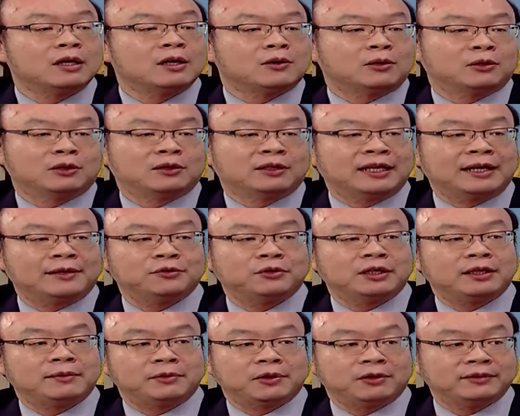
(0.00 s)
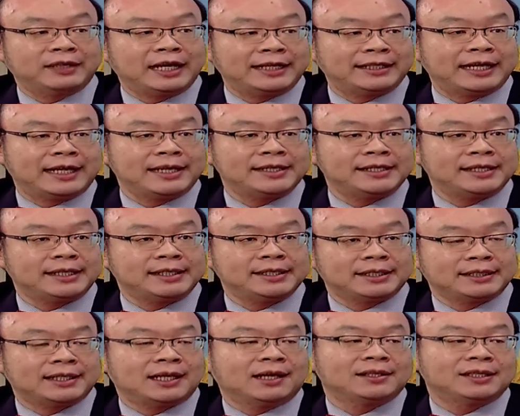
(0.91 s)
我都跟他说，你不用太担心，
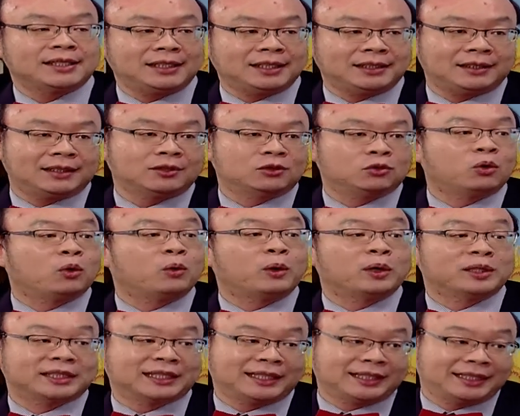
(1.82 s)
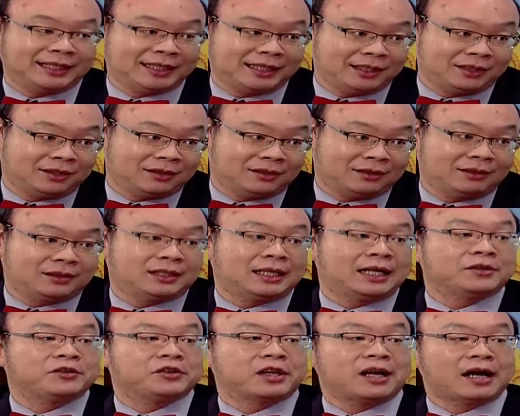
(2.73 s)
只是要记得说我这个体质这
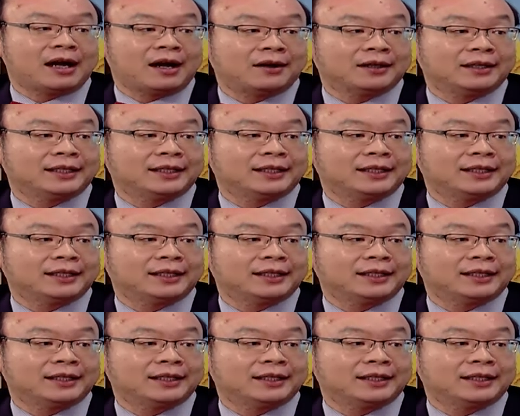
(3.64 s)
样就好了。